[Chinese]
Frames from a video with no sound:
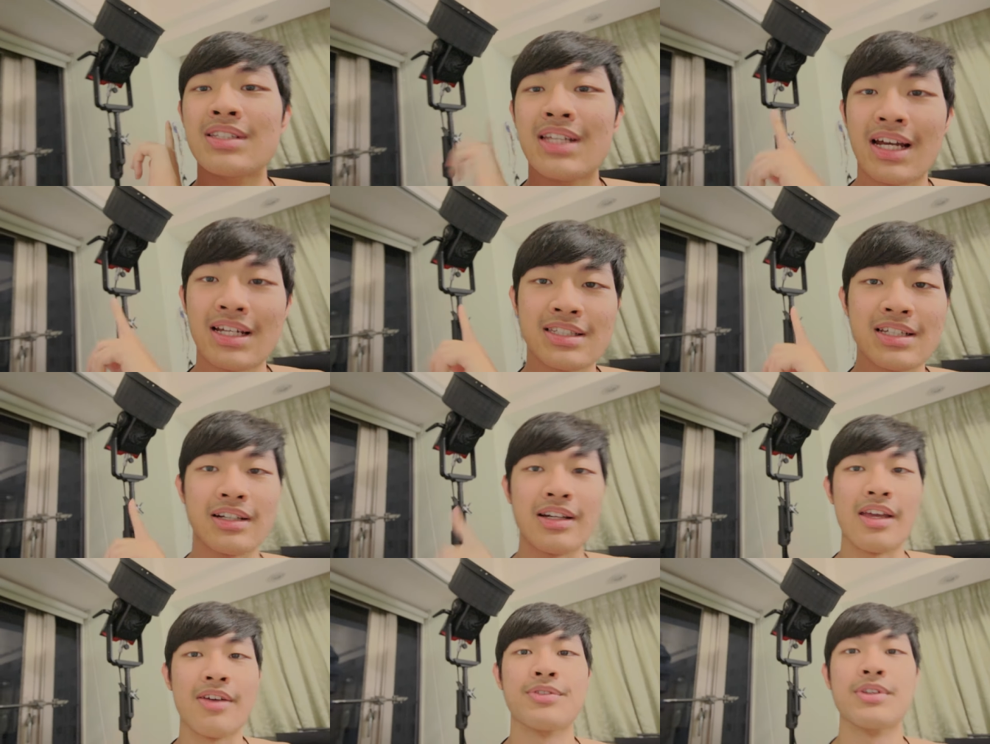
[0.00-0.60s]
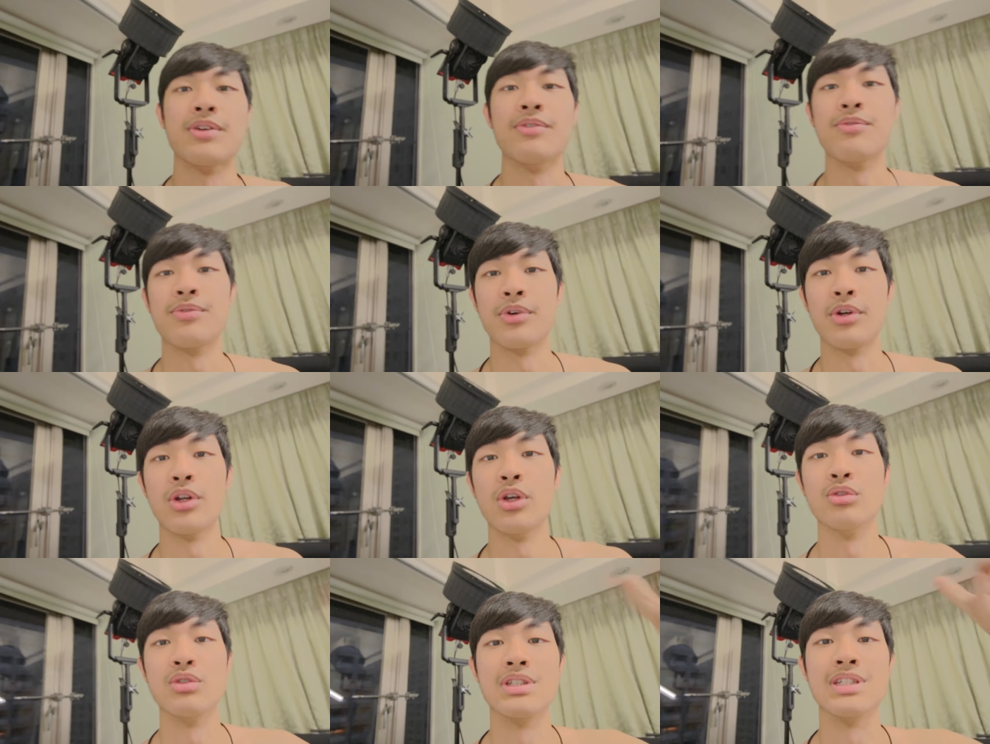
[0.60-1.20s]
加上 F10
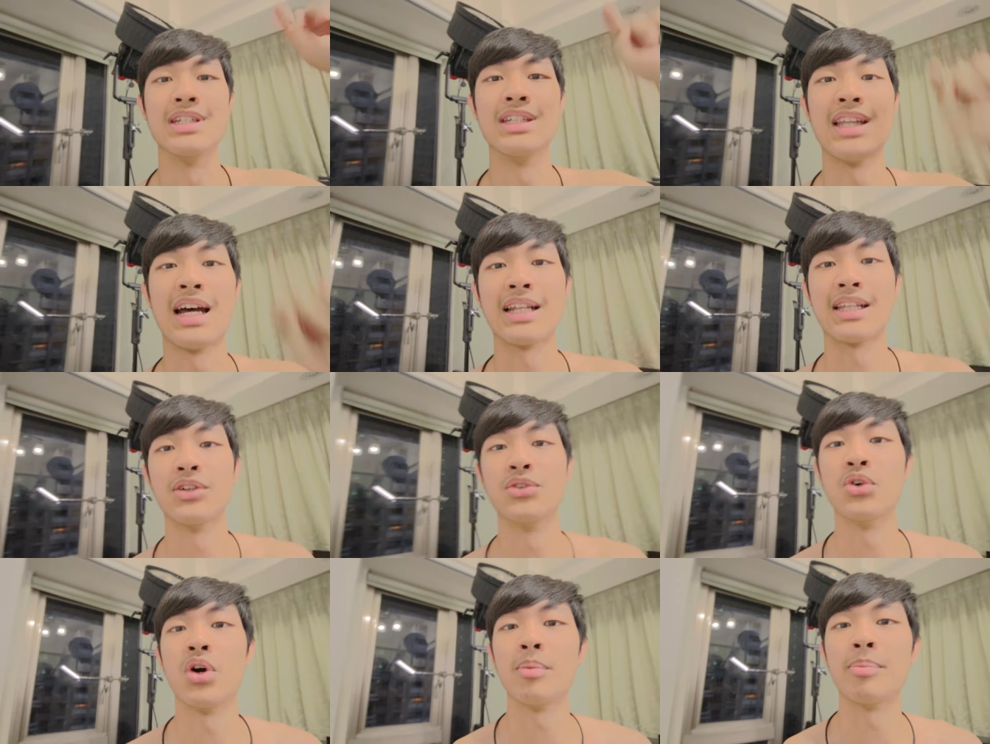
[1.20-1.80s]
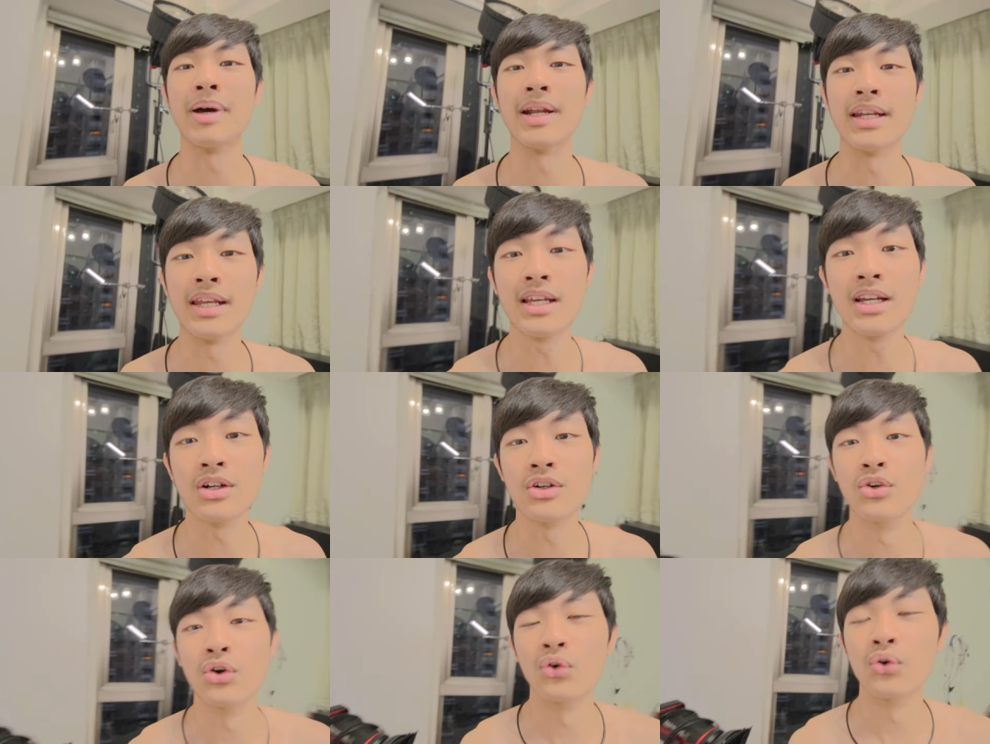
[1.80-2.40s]
Fresnel 直接打天花板一
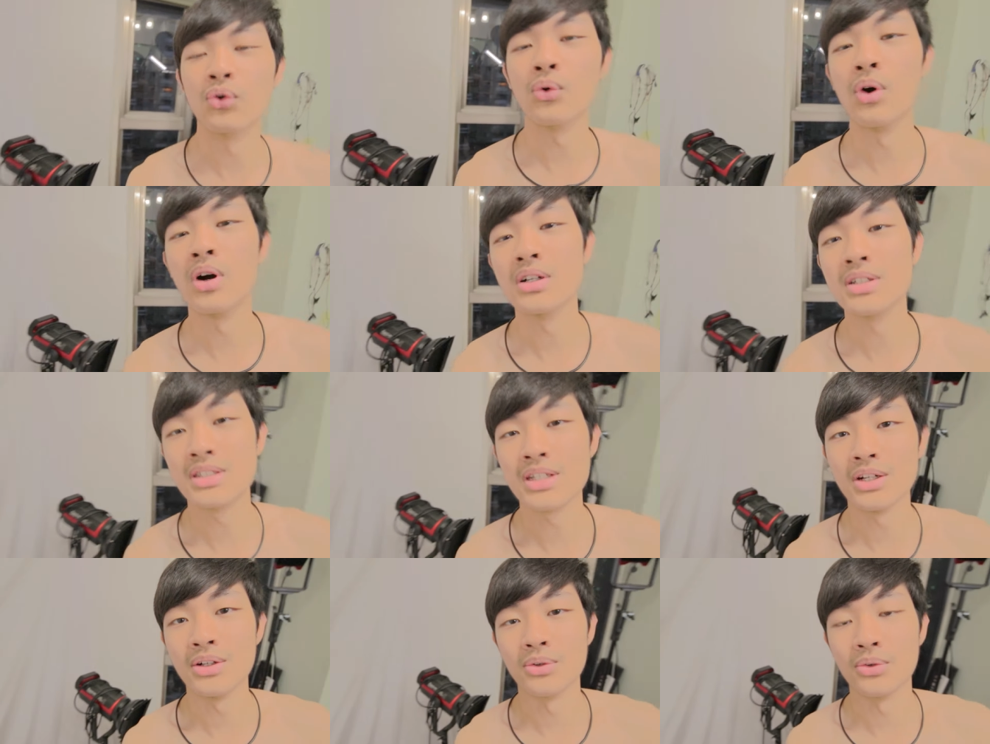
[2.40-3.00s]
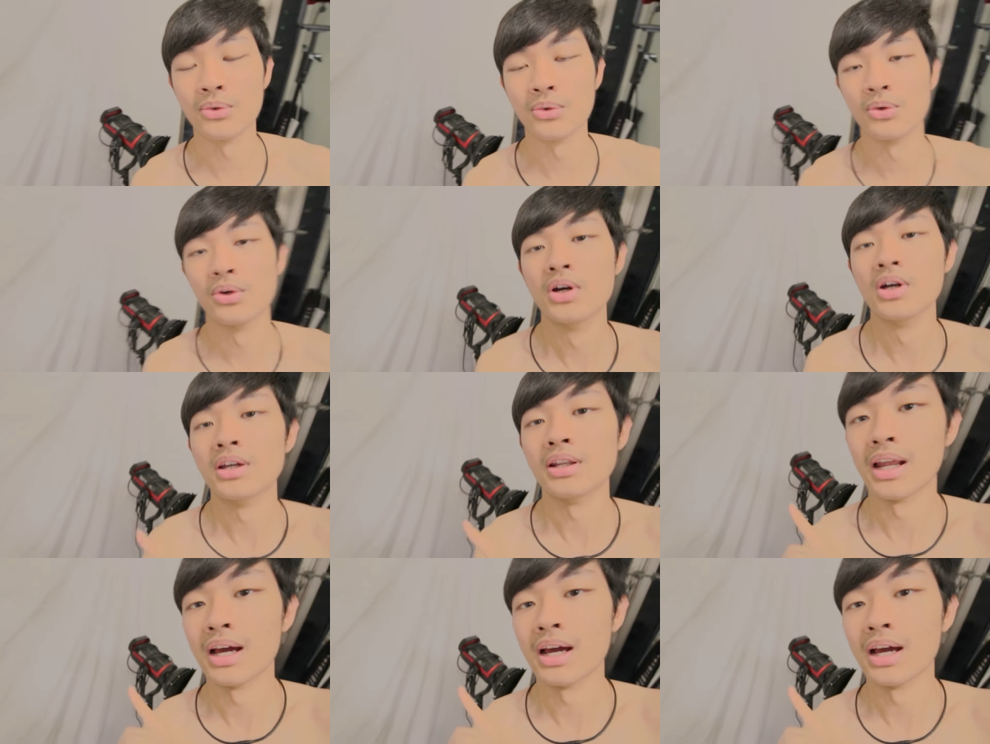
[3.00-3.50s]
个柔光效果。